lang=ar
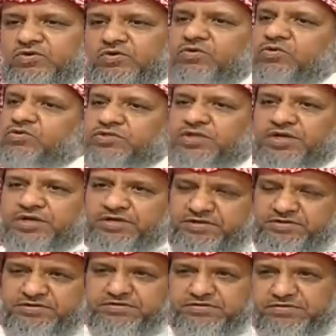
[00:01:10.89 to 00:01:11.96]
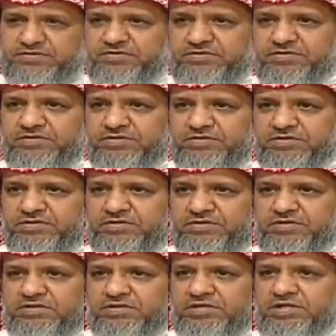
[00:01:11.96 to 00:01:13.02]
هو جار لنا
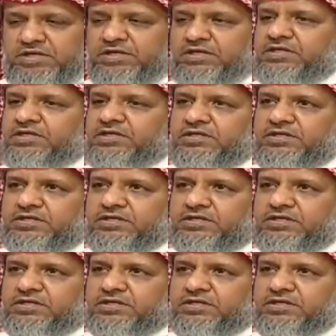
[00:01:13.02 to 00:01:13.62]
يعني